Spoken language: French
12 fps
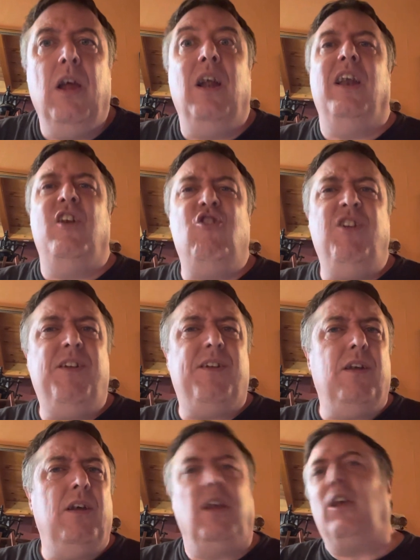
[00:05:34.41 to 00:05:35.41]

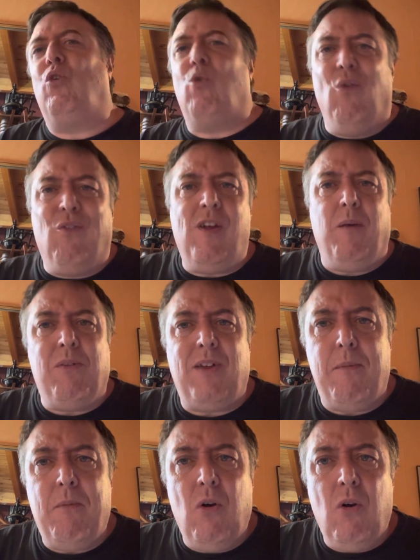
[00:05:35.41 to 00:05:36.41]
légiste, qui confirme
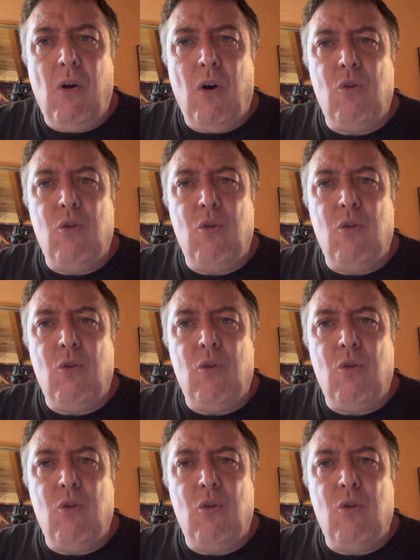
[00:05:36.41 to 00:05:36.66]
sa mort,